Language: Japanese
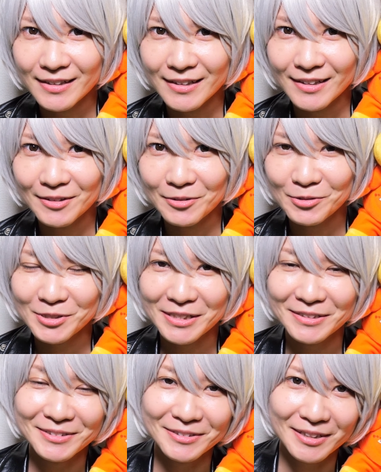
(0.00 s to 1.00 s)
えー、と
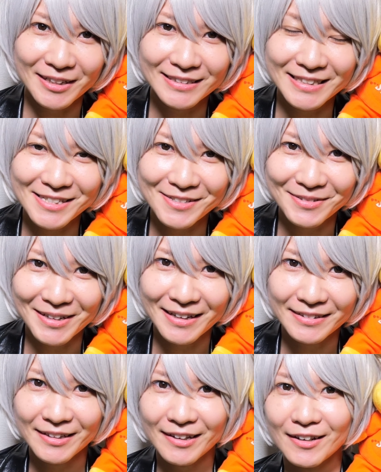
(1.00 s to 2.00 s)
吉田豊選手
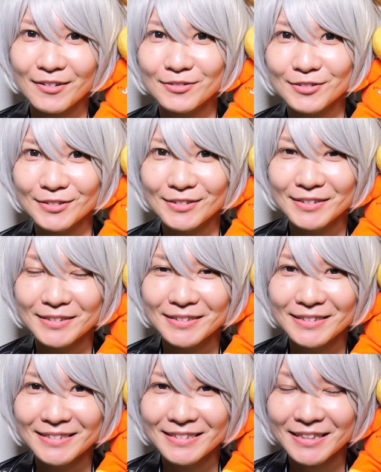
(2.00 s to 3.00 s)
が仲良く
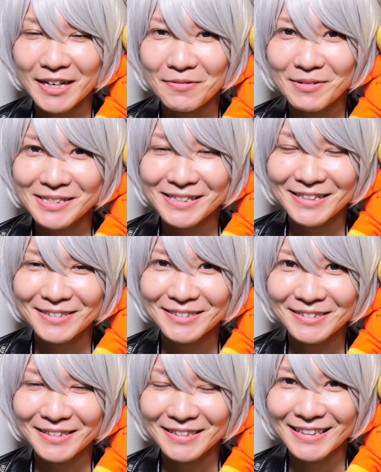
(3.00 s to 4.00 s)
会話している
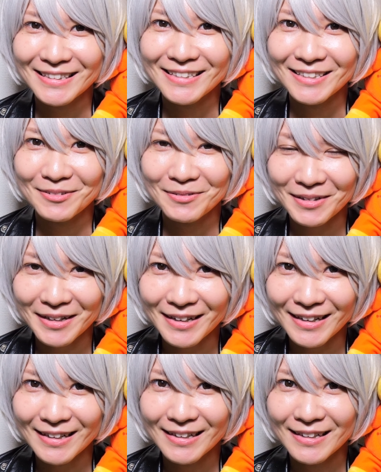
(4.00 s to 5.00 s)
姿だったりと
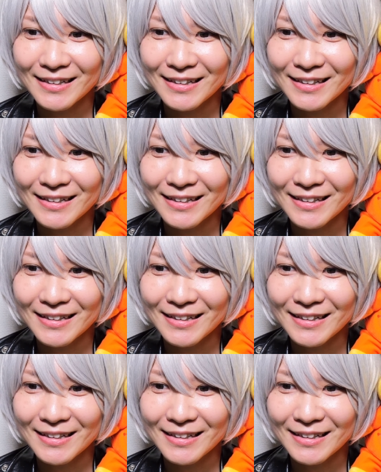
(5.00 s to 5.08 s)
か、